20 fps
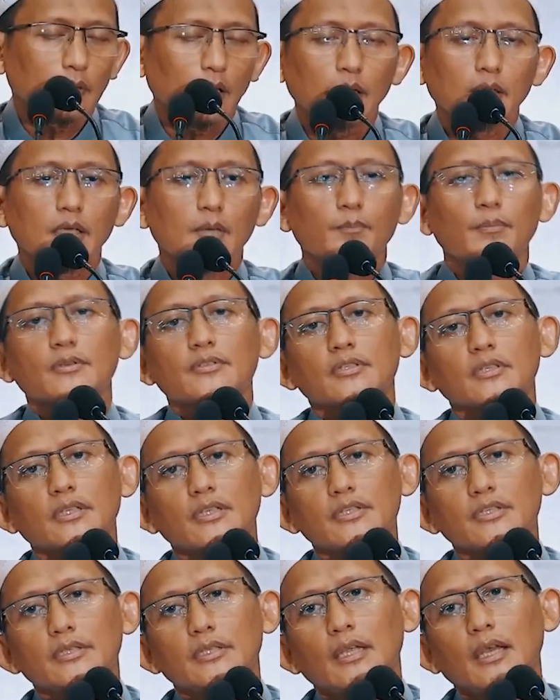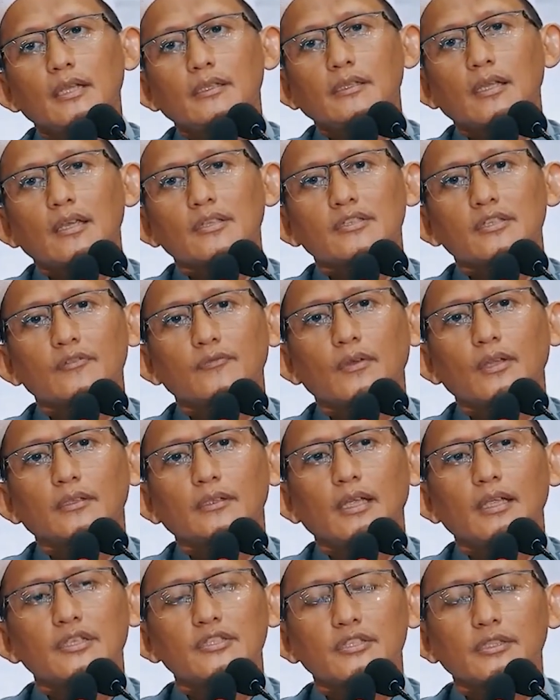Ada perselisihan yang
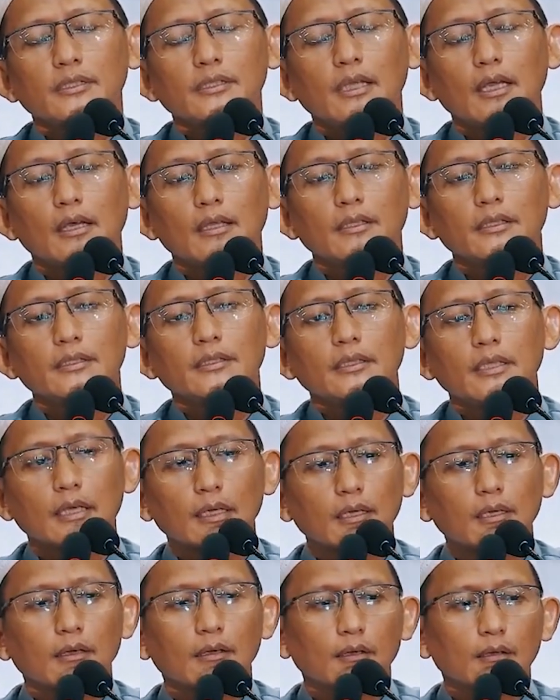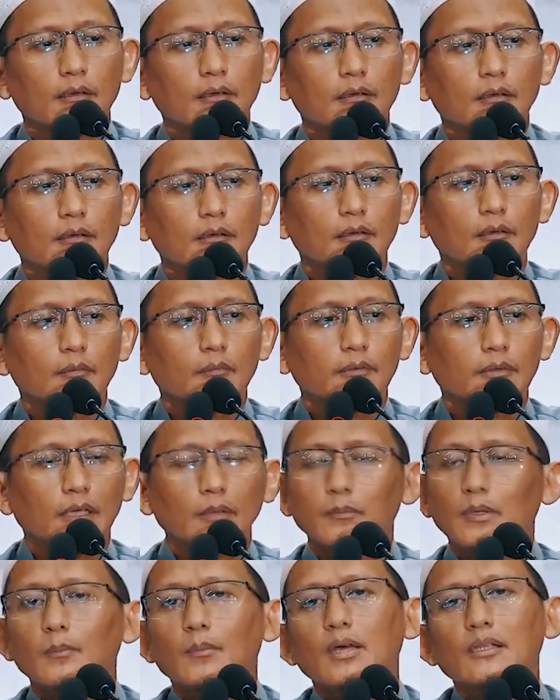sifatnya ijtihadiyah
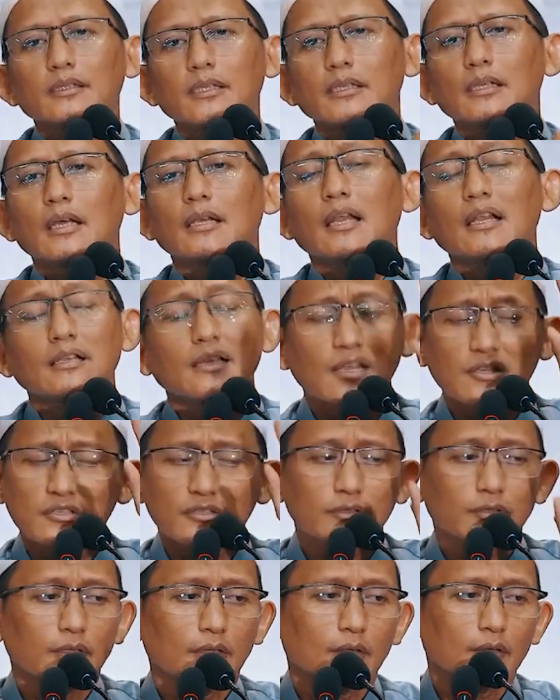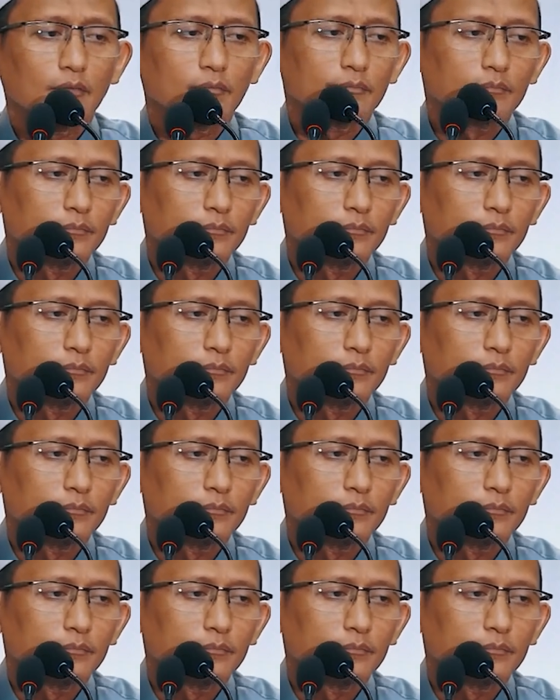yang memang tidak ada nasnya.